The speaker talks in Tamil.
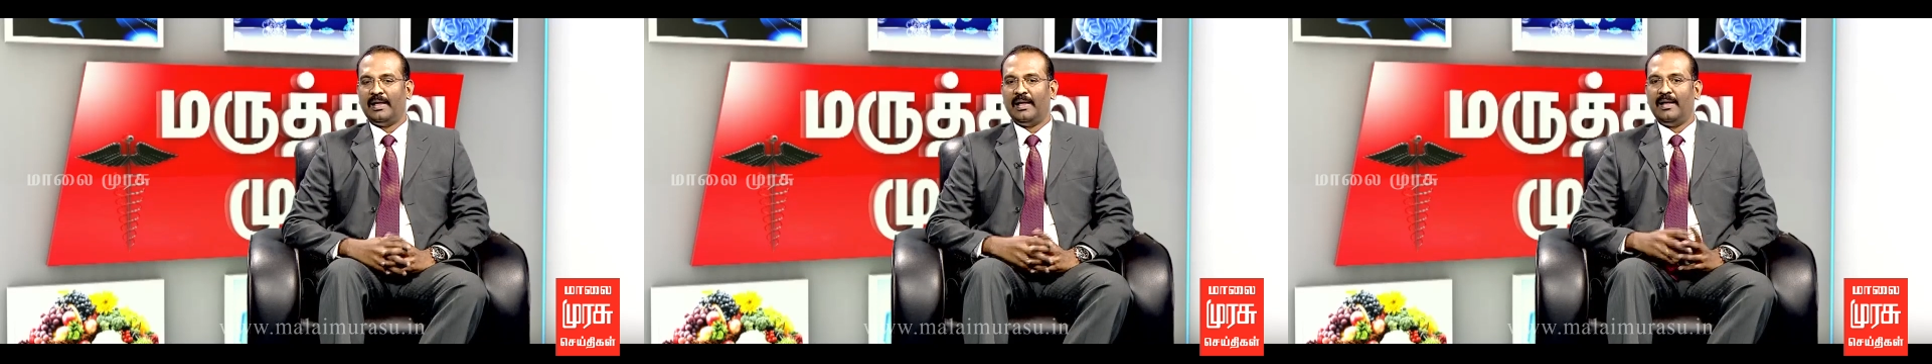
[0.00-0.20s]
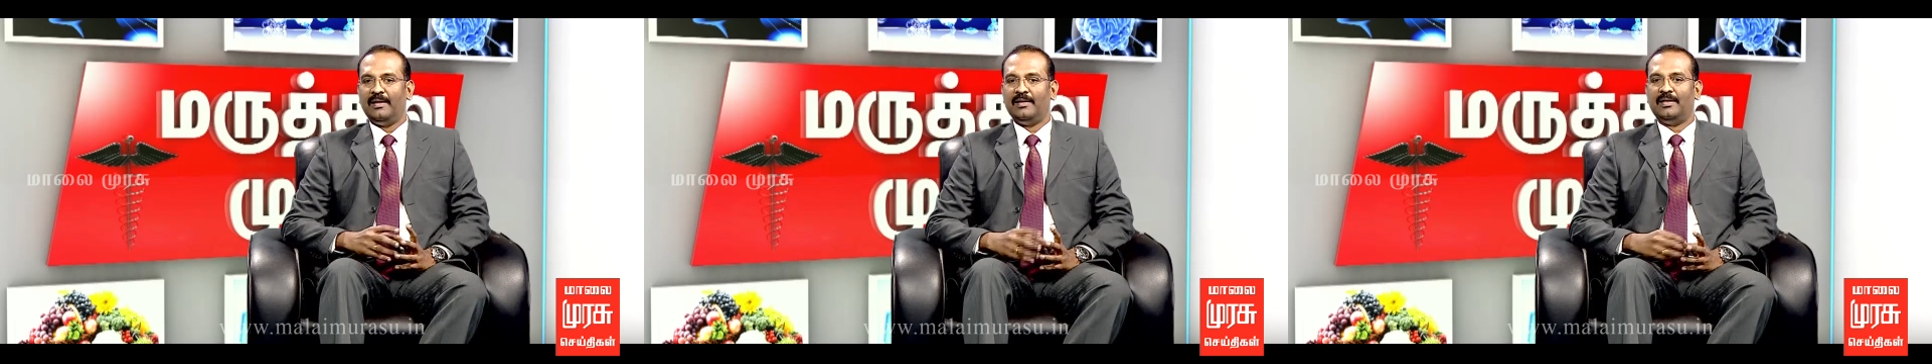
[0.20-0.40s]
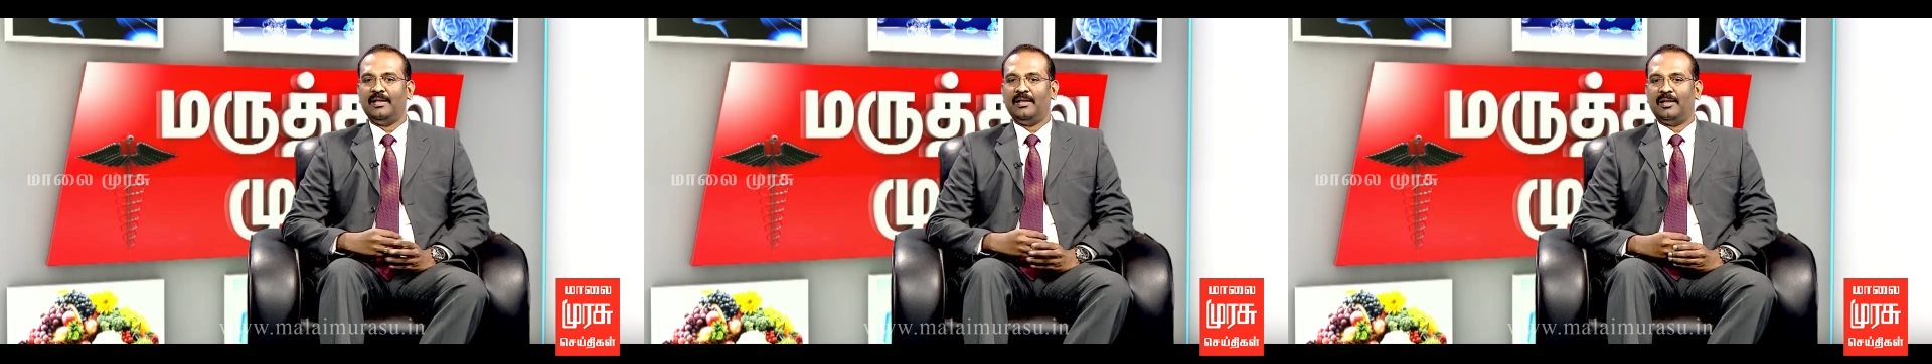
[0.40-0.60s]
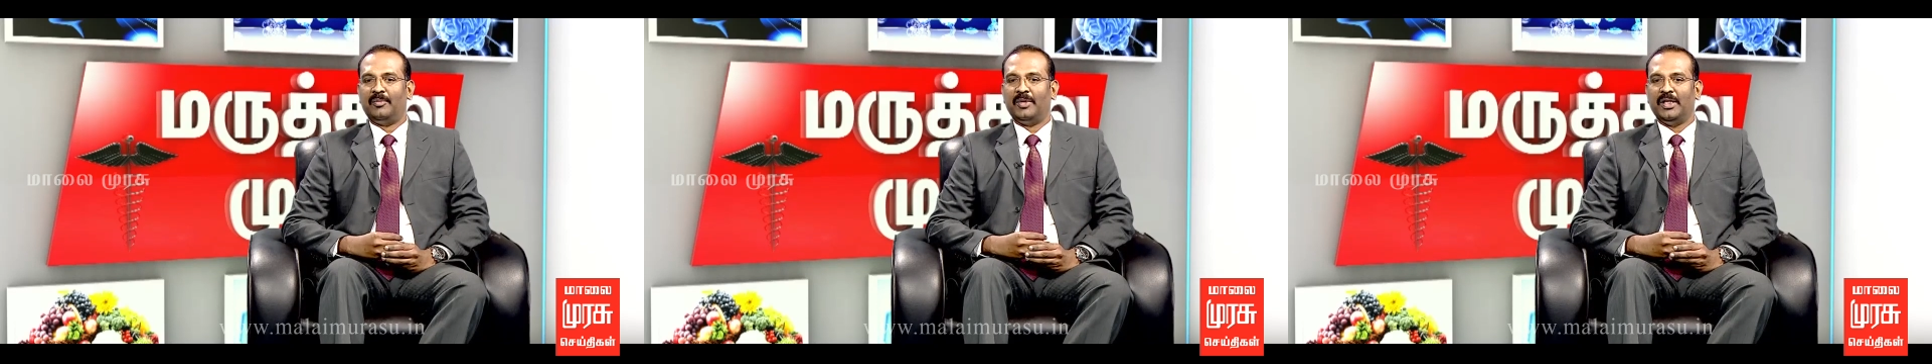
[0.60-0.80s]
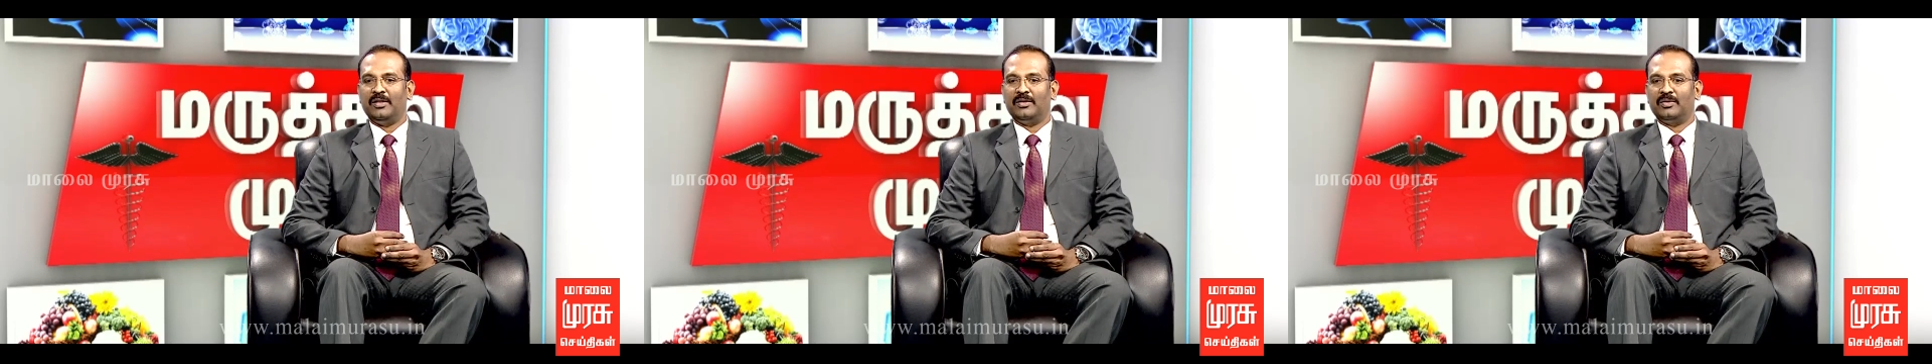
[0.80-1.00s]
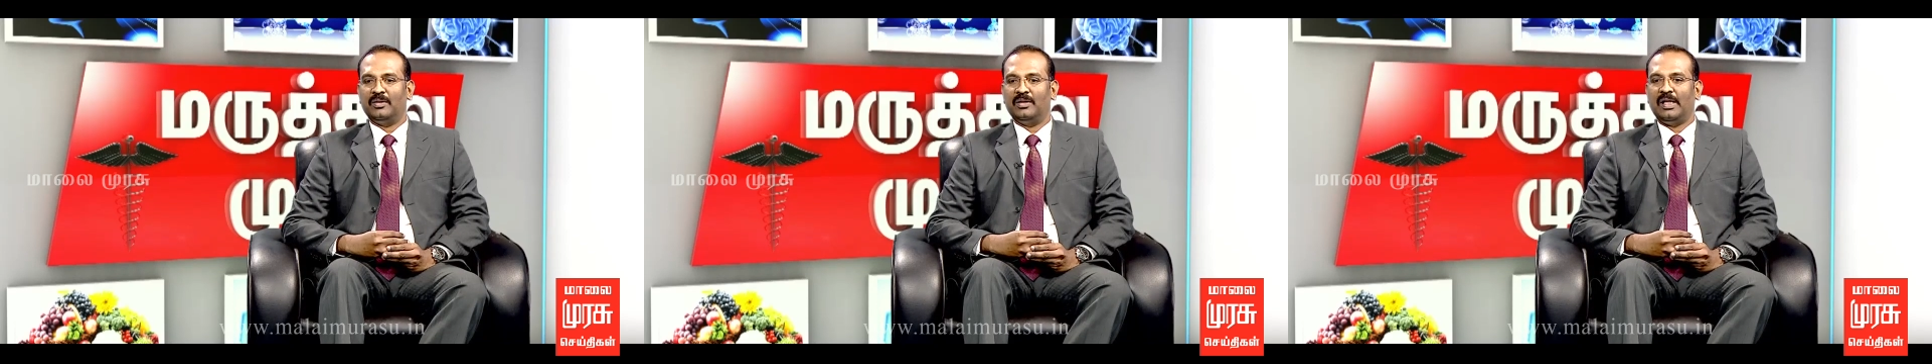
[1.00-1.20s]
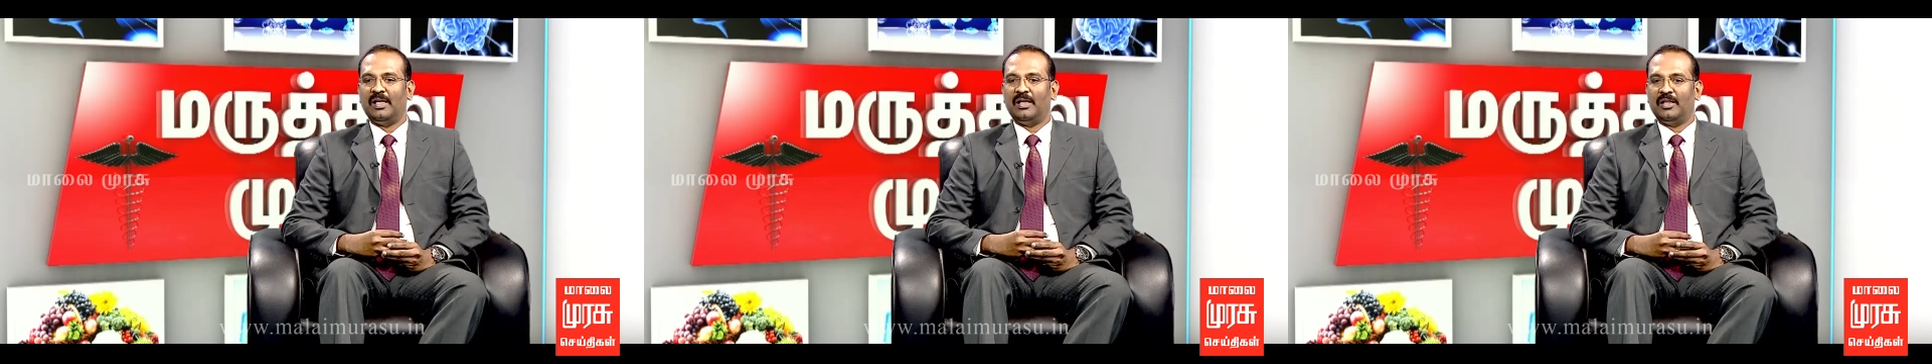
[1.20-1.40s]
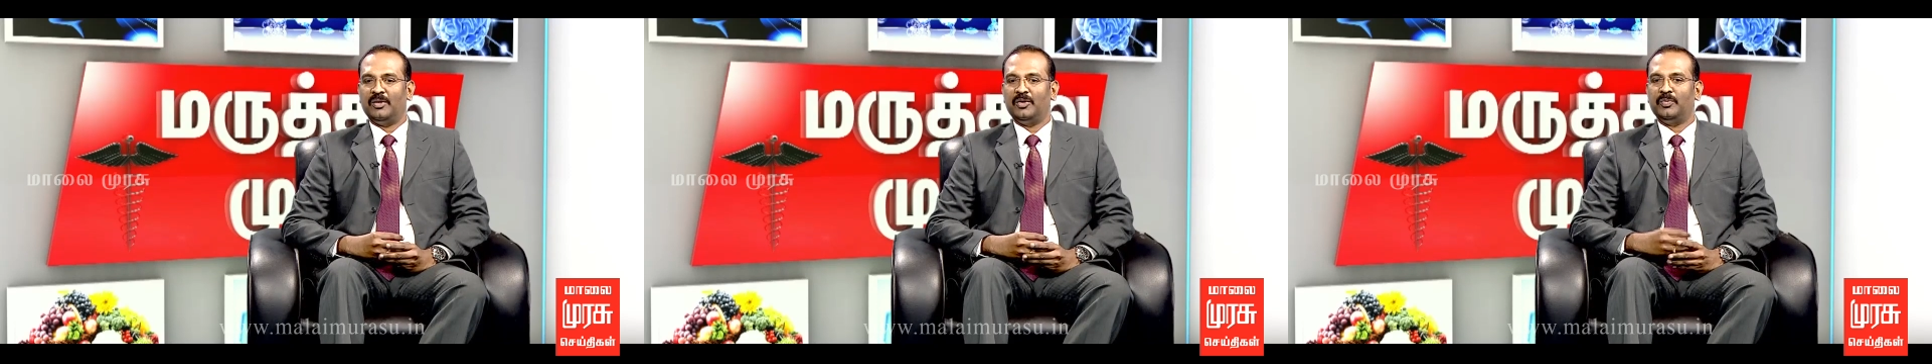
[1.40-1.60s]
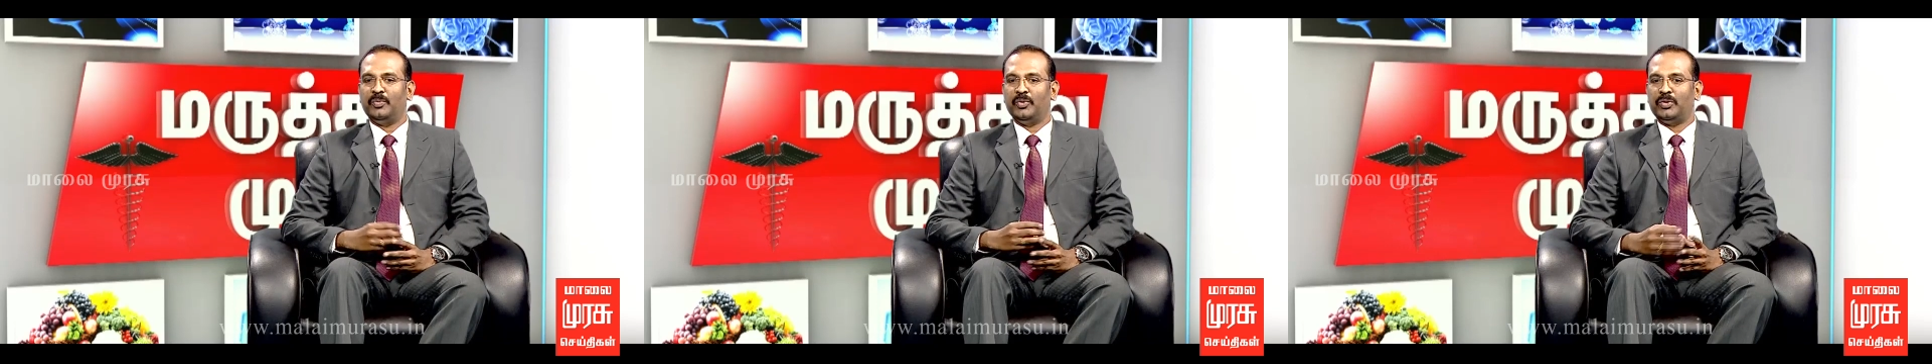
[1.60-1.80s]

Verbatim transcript: கேன்சர் அப்படின்னு சொல் அதாவது